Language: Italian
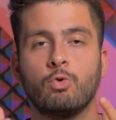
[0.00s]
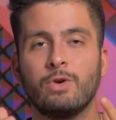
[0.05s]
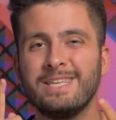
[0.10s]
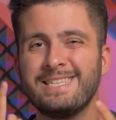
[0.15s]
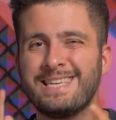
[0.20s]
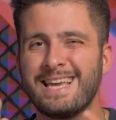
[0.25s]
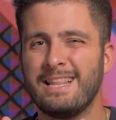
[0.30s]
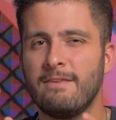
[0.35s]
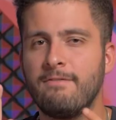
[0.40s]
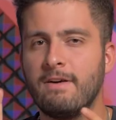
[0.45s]

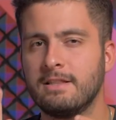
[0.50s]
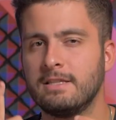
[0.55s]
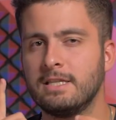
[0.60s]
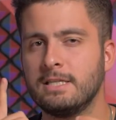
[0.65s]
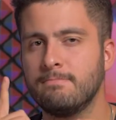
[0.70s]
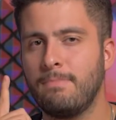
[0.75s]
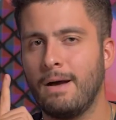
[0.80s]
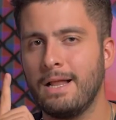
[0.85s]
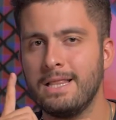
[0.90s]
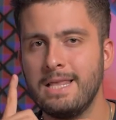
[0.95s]
rischia di farti
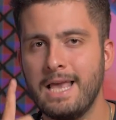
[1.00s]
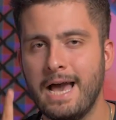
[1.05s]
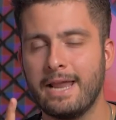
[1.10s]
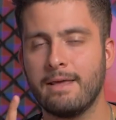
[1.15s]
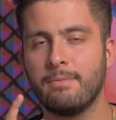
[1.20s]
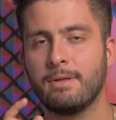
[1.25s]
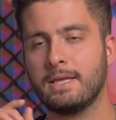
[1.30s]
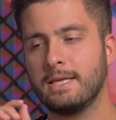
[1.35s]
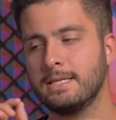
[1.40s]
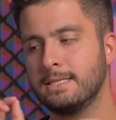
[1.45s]

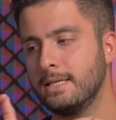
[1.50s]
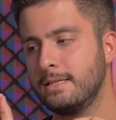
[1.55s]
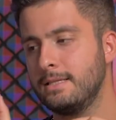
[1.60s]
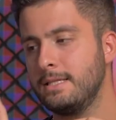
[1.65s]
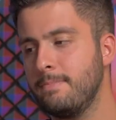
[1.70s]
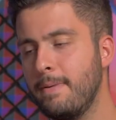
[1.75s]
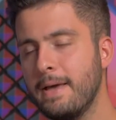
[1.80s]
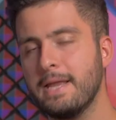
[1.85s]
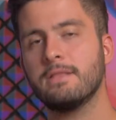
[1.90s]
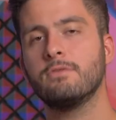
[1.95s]
sbagliare perché se
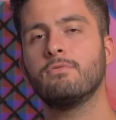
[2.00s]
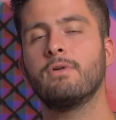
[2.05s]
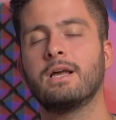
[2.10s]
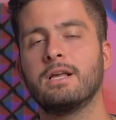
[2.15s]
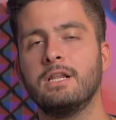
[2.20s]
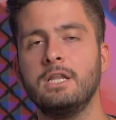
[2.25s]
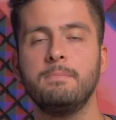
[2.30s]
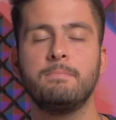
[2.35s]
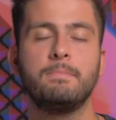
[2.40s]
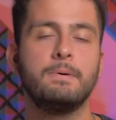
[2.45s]
ti perdi una
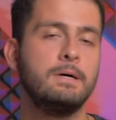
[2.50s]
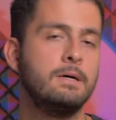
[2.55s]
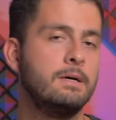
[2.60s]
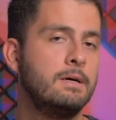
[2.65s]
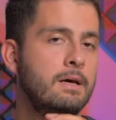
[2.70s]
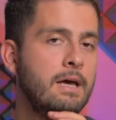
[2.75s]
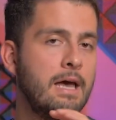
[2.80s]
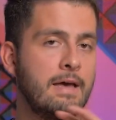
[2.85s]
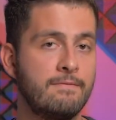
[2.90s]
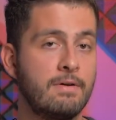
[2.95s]
clip
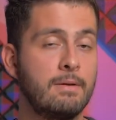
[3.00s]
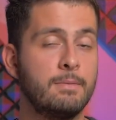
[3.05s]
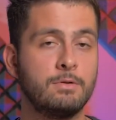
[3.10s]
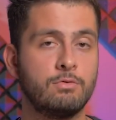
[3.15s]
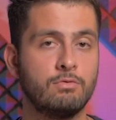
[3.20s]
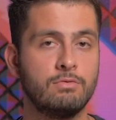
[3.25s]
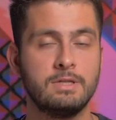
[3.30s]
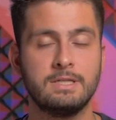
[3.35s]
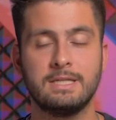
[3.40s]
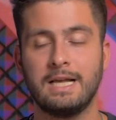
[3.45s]
è
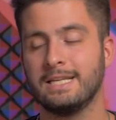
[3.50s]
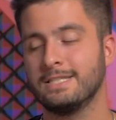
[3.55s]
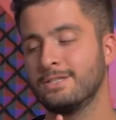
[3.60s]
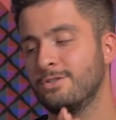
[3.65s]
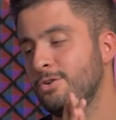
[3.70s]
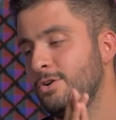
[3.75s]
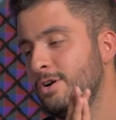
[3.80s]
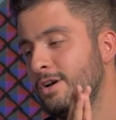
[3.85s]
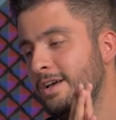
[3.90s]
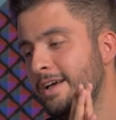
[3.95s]
veramente un
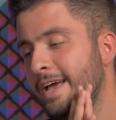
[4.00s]
disastro.